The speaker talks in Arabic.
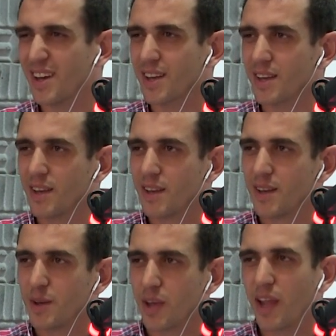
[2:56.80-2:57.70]
ياك
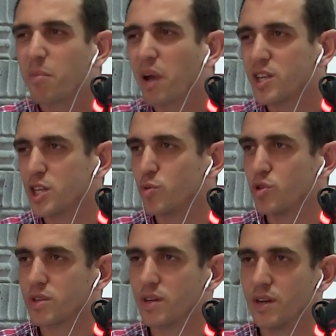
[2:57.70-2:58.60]
نو بالعكس كاين ما
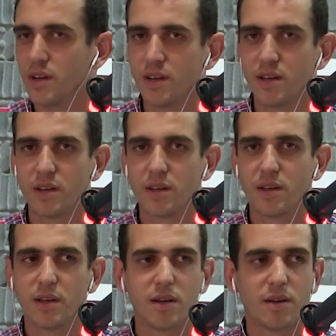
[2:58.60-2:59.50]
كتعجبوش بالعكس دابا تقدر
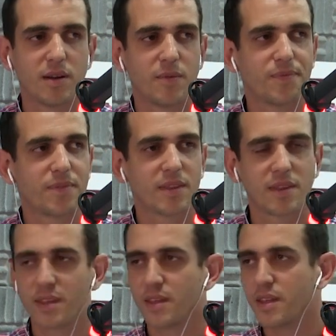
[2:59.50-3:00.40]
تقول البياسه ديالي على
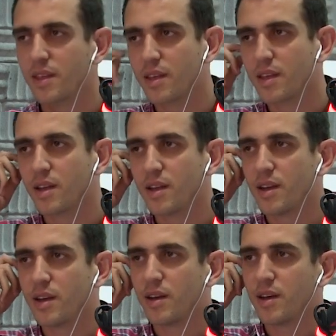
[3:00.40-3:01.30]
التليفون ديالي تقدر
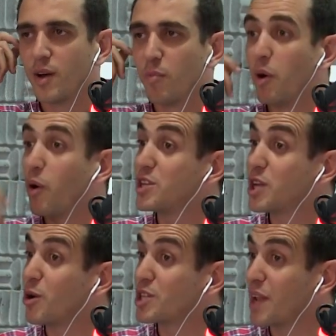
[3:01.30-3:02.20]
تقول على
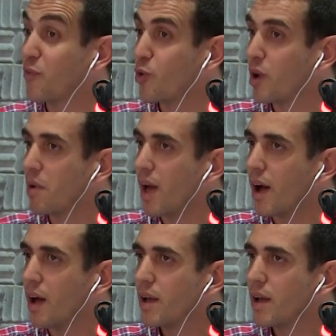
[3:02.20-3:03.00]
التليفون والمراه